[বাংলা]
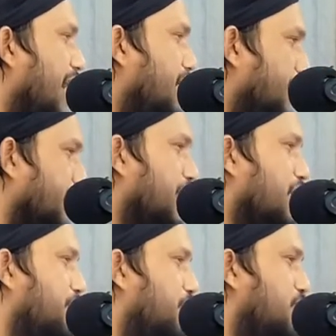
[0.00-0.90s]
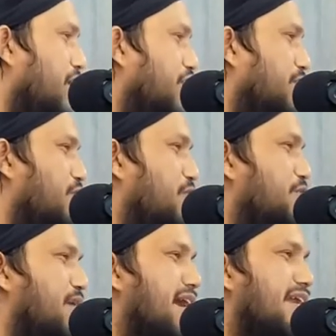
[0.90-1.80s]
আমাদের এই প্রিয় মাতৃভূমি
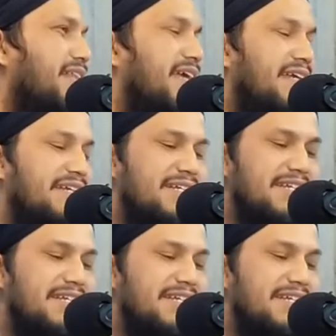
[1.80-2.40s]
বাংলাদেশ